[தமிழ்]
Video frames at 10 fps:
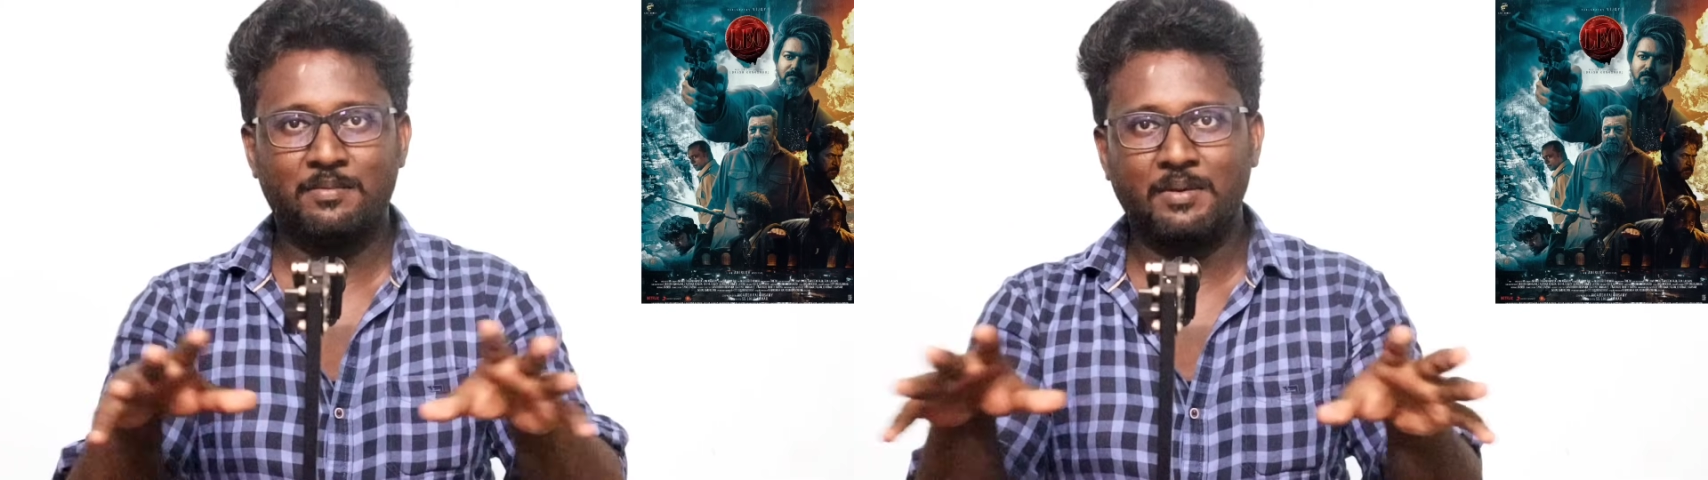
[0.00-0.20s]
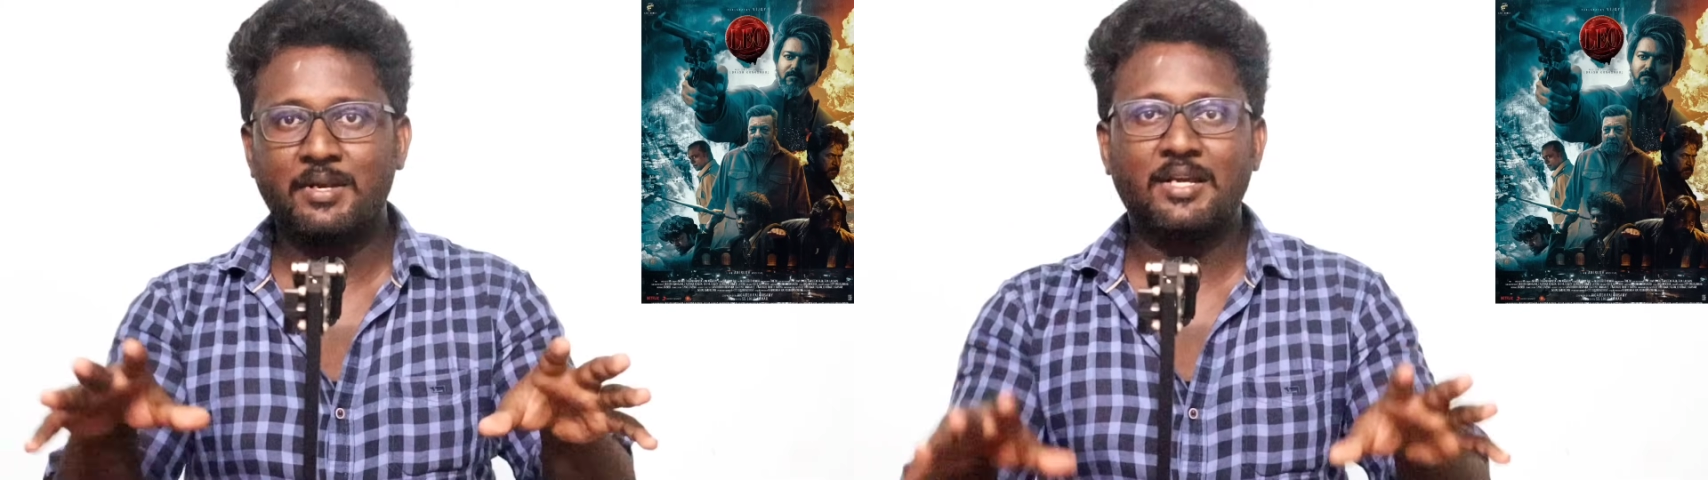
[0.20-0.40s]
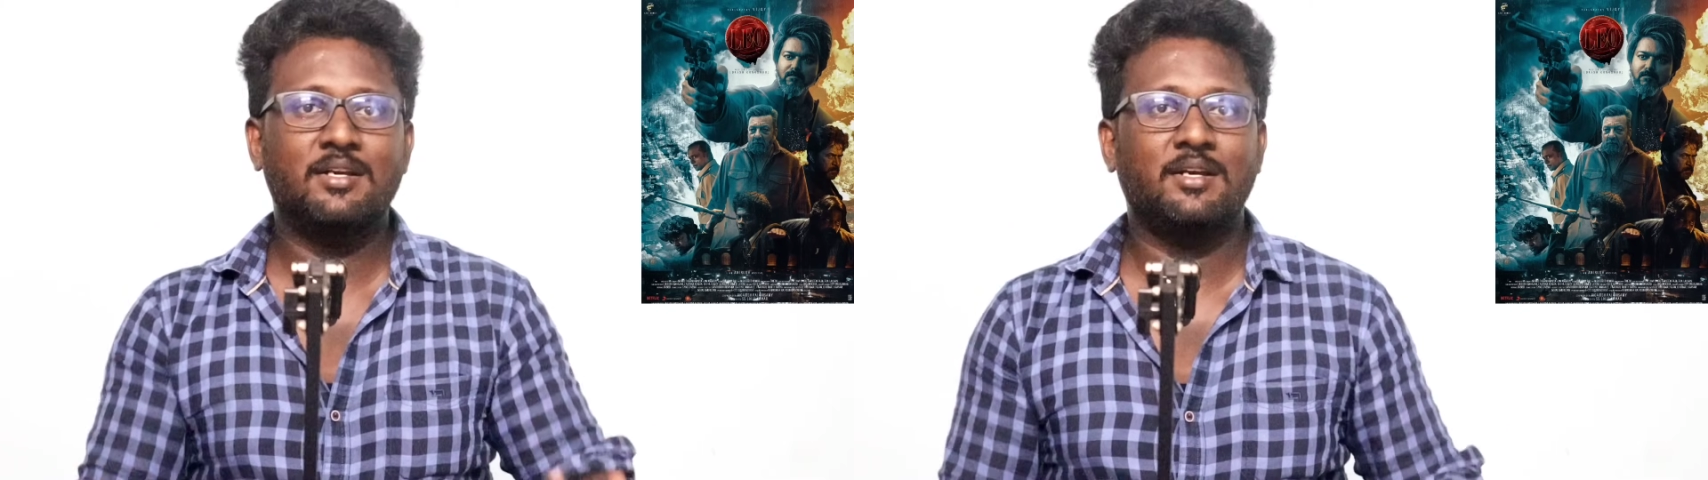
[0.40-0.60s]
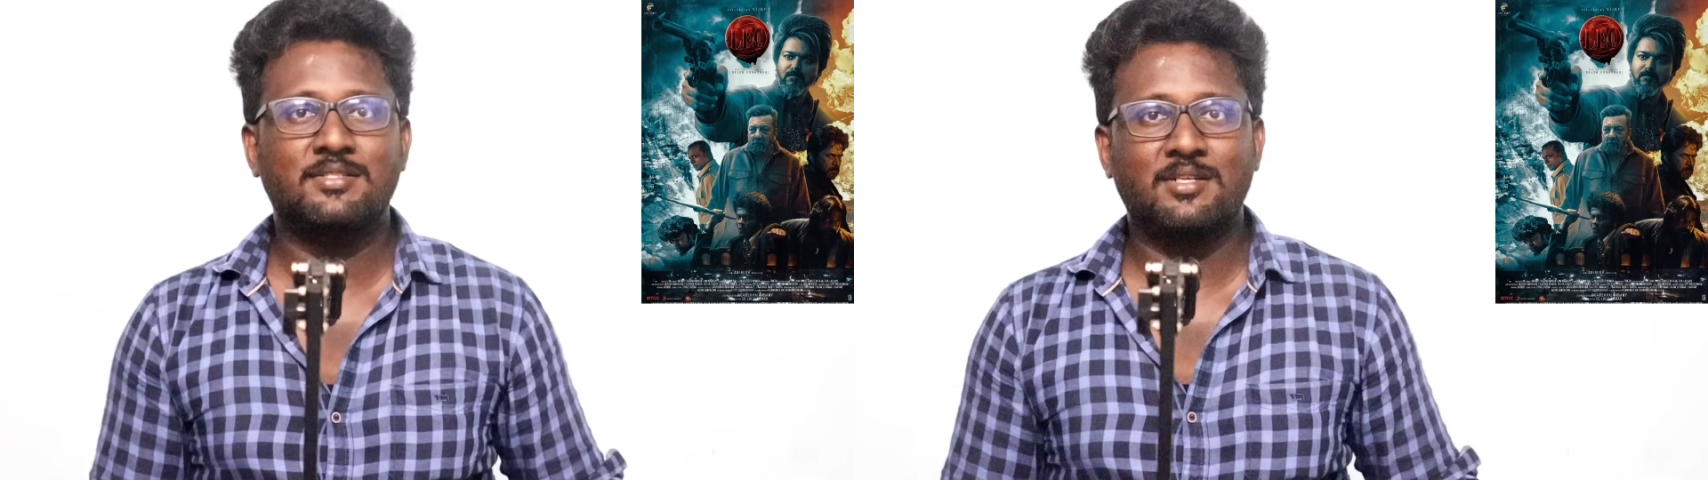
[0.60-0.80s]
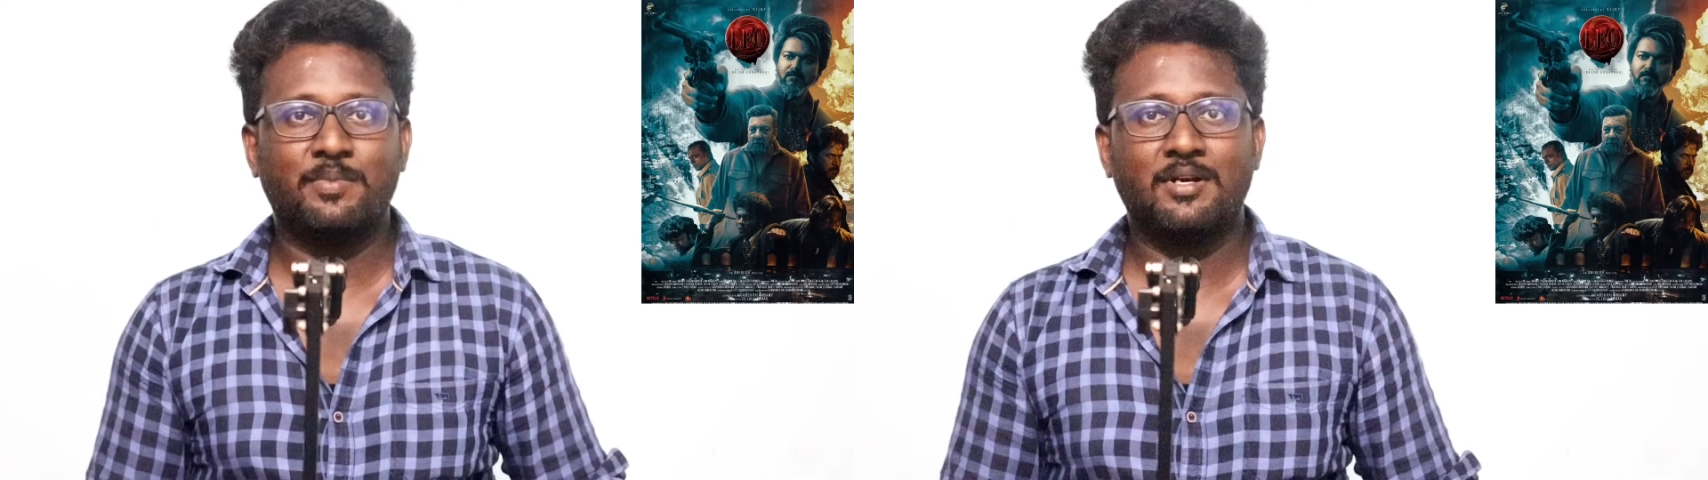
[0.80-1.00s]
பப்ளிக்
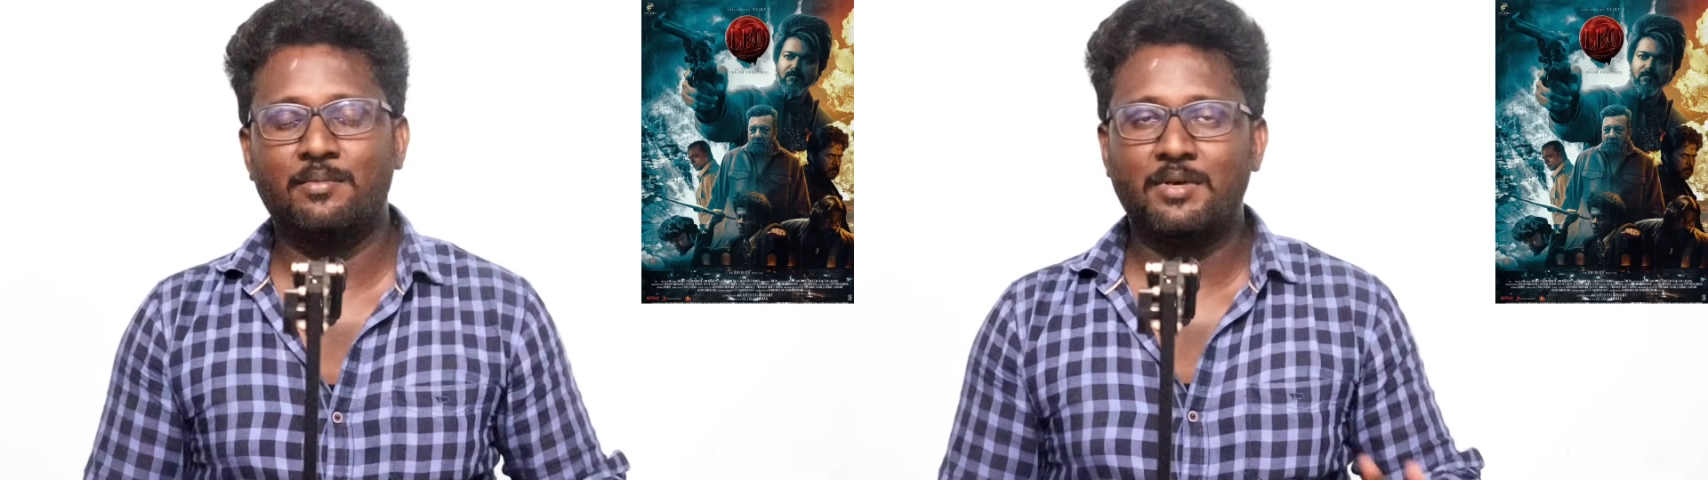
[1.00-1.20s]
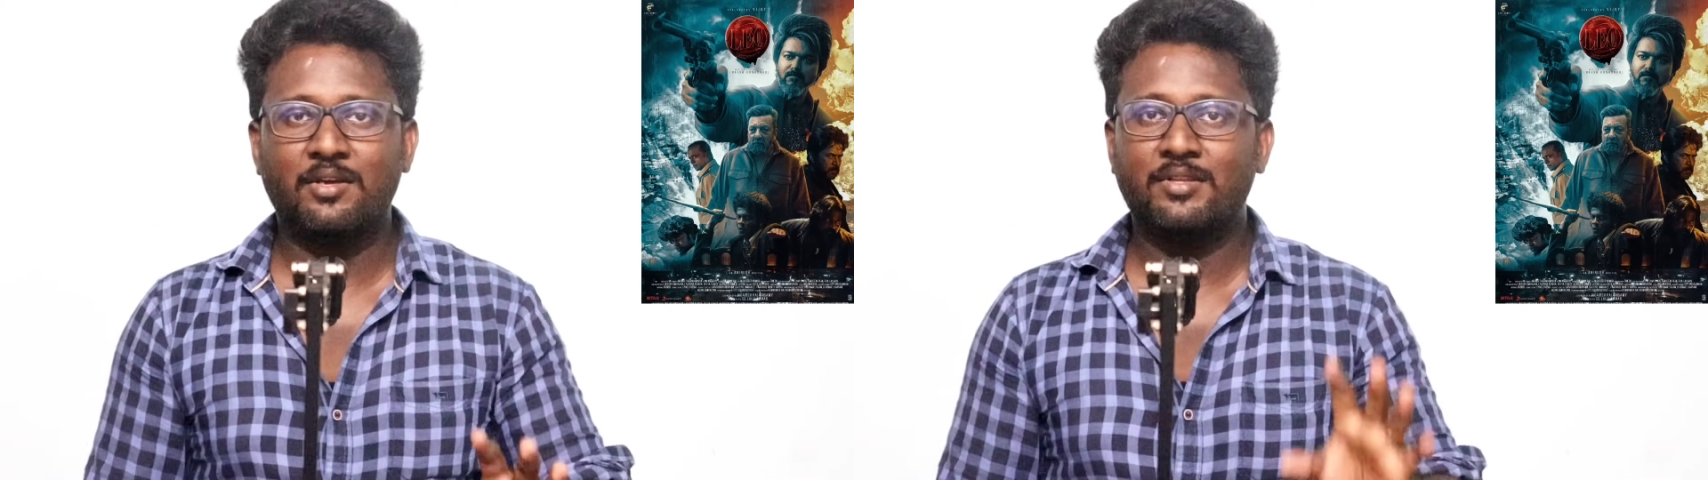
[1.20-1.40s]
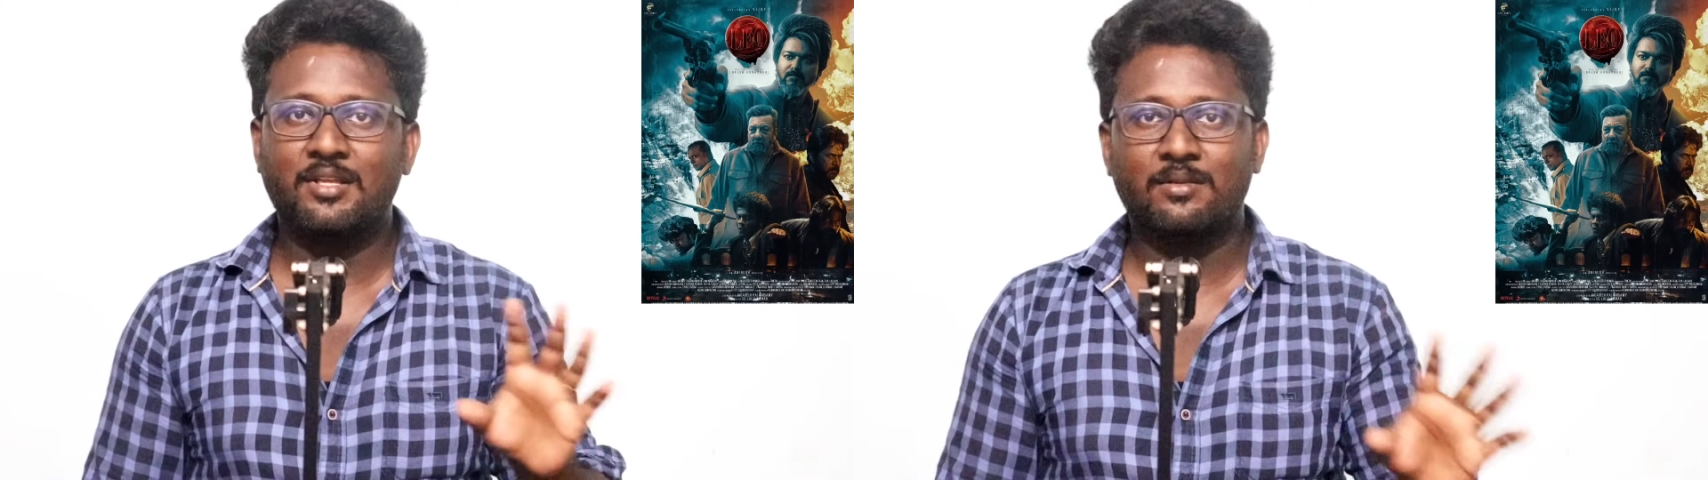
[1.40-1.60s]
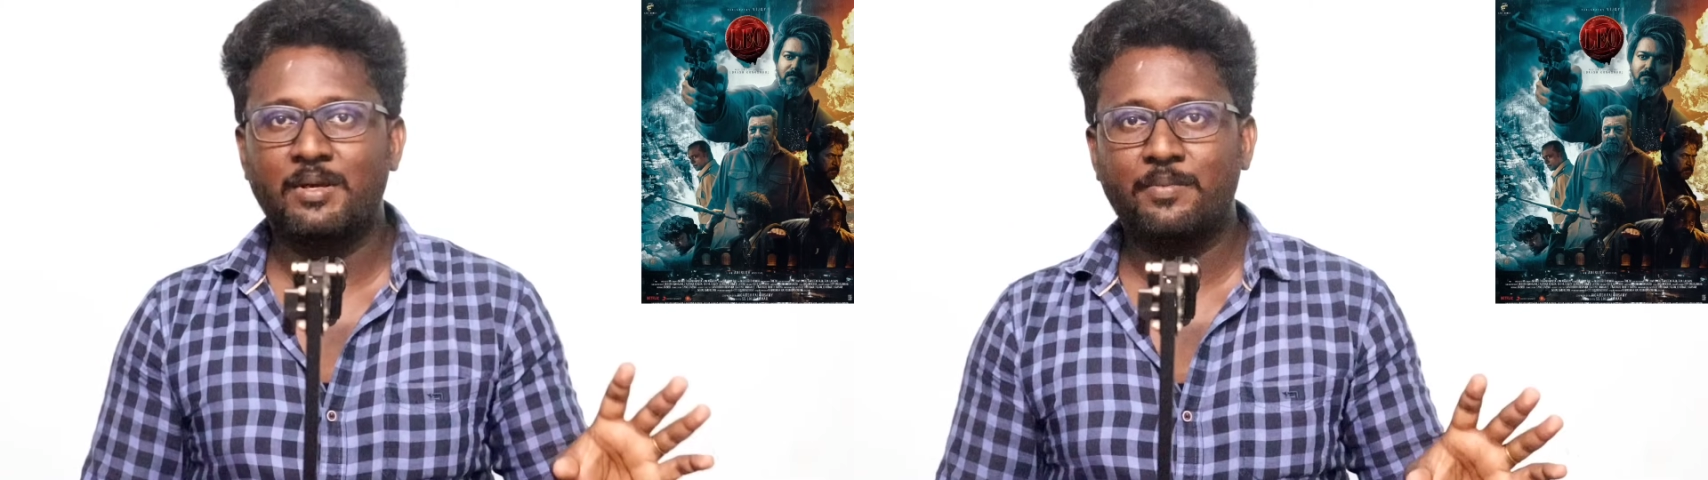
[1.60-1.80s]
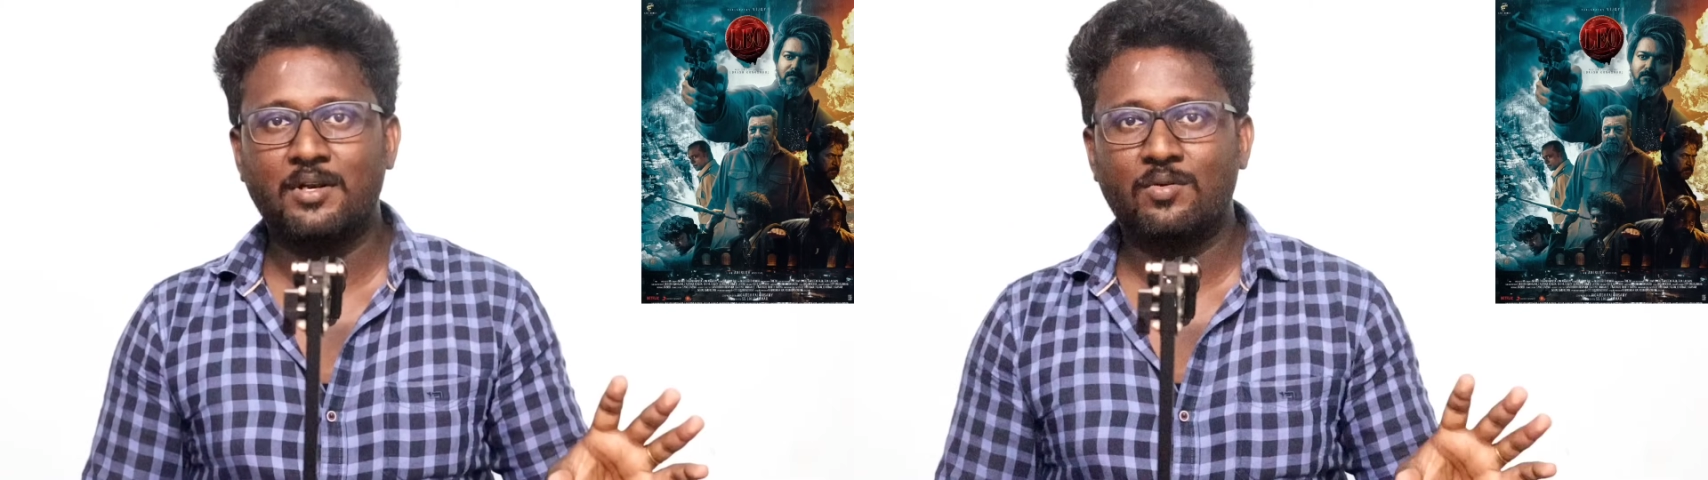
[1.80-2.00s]
டிஸ்டர்ப் பண்ணுற மாதிரி வந்து
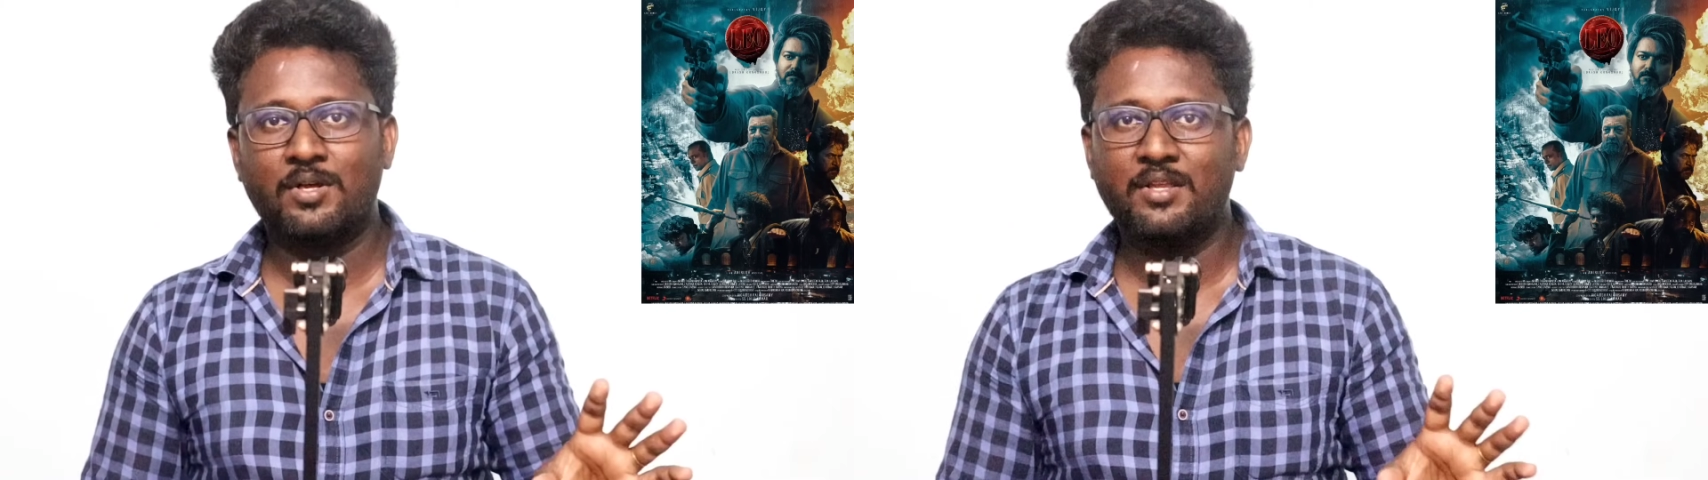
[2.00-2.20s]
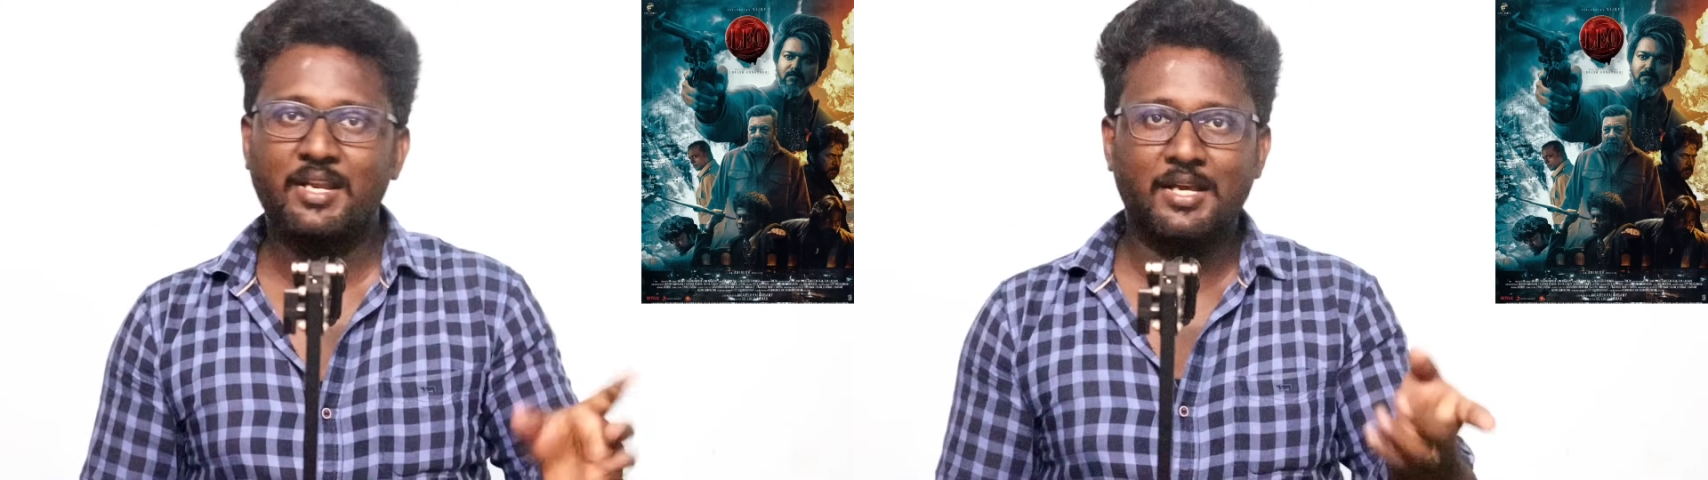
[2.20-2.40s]
எதுவுமே பண்ணக்கூடாது